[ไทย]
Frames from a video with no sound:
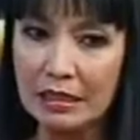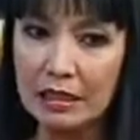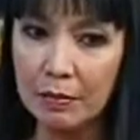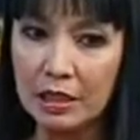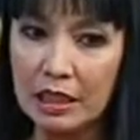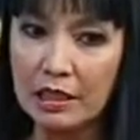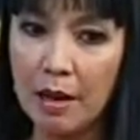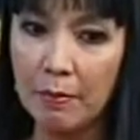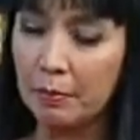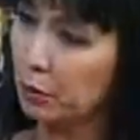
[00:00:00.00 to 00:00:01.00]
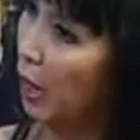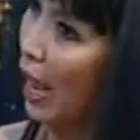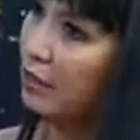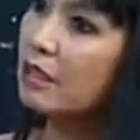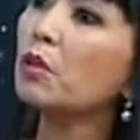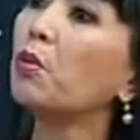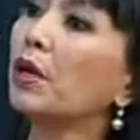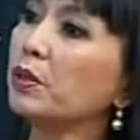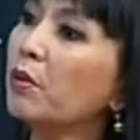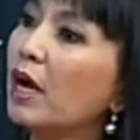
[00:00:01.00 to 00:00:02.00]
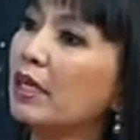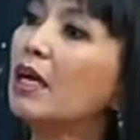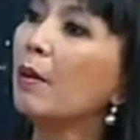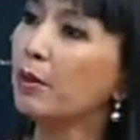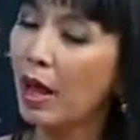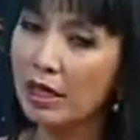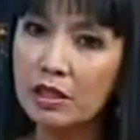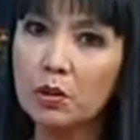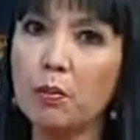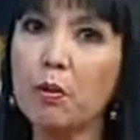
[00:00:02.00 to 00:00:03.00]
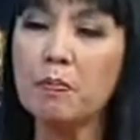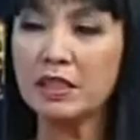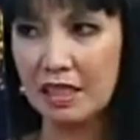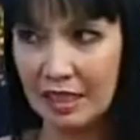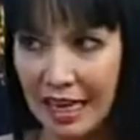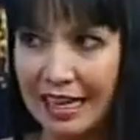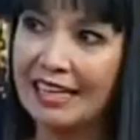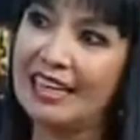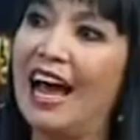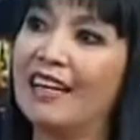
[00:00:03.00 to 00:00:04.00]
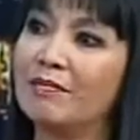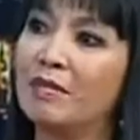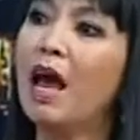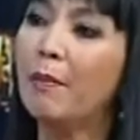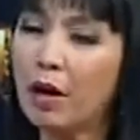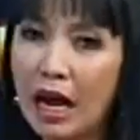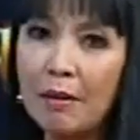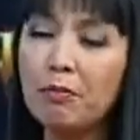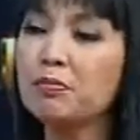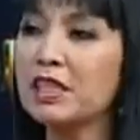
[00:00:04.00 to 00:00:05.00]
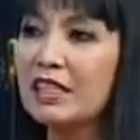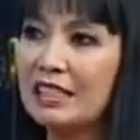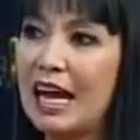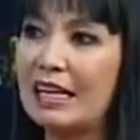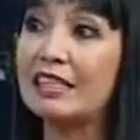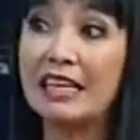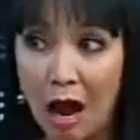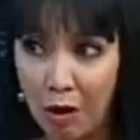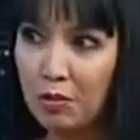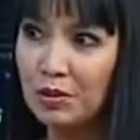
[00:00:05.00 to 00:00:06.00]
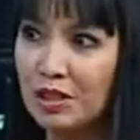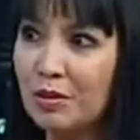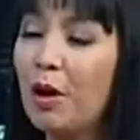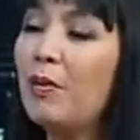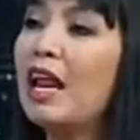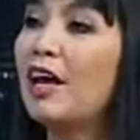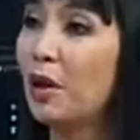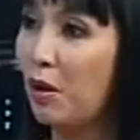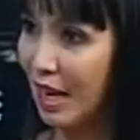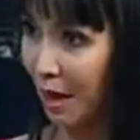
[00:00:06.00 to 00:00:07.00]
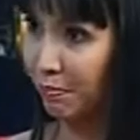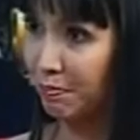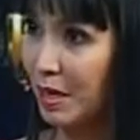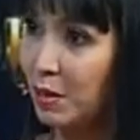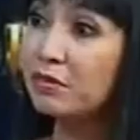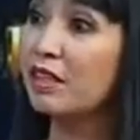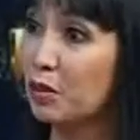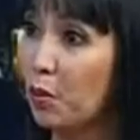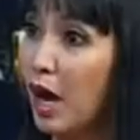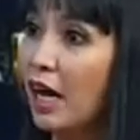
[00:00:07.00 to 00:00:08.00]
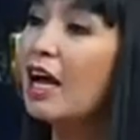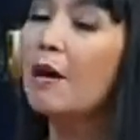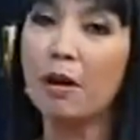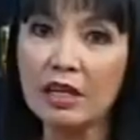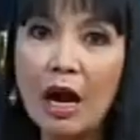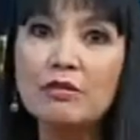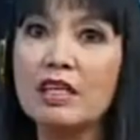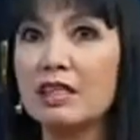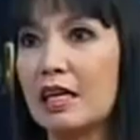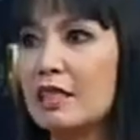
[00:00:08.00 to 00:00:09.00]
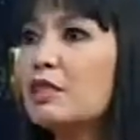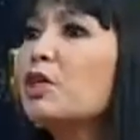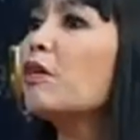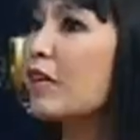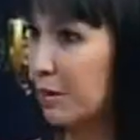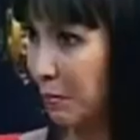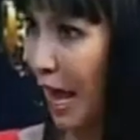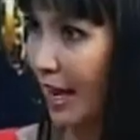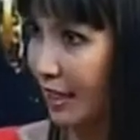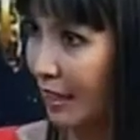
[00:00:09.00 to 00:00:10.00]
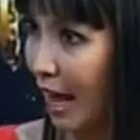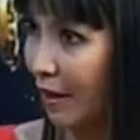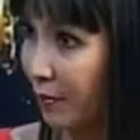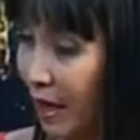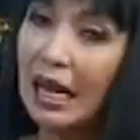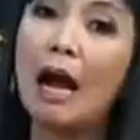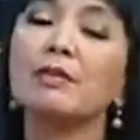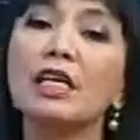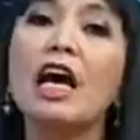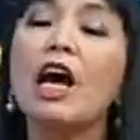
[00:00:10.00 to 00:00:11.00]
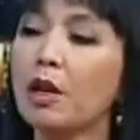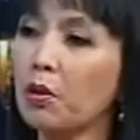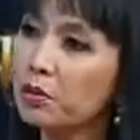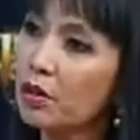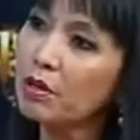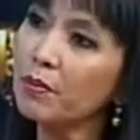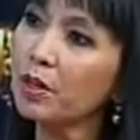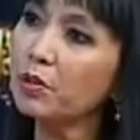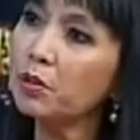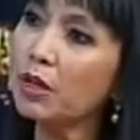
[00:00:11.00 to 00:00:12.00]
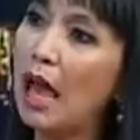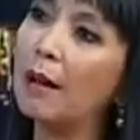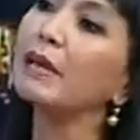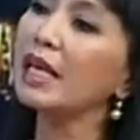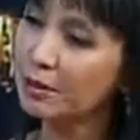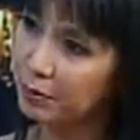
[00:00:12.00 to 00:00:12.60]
เด็นคือบางทีเนี่ยมันผิวแห้งที่ตัวด้วยผิวแห้งที่ตัวปุ๊บมันจะเกิดอาการคัน พอคันปุ๊บจะเกิดการเกาโดยเฉพาะเวลานอนหลับไม่รู้สึกตัว พอเกาเสร็จเกิดอะไรขึ้นก็เกิดแผลอีกแล้วนะคะเพราะฉะนั้นเราคงต้องเริ่มต้นดูแลไม่ให้